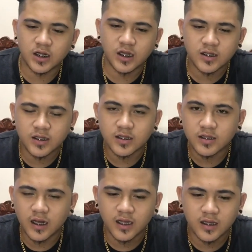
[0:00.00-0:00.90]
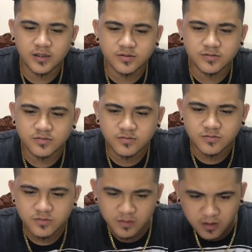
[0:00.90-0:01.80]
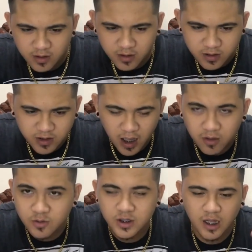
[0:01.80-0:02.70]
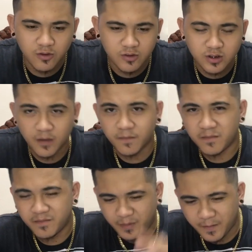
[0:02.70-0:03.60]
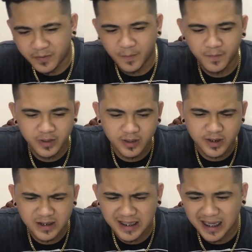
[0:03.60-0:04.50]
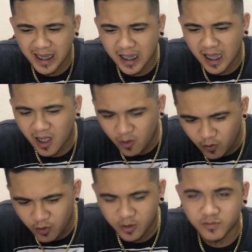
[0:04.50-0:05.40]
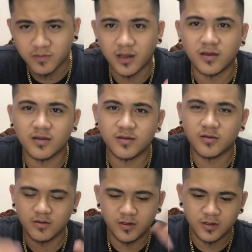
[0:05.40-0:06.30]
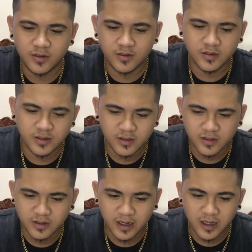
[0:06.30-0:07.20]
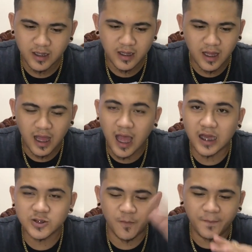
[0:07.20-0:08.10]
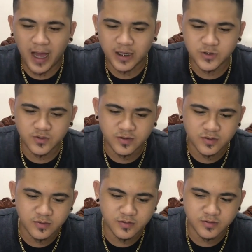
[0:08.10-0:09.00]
lahat, talagang saktong-sakto nyo sa pampit eh. Sige ka, cool. Pang, talagang ang angas pasok nung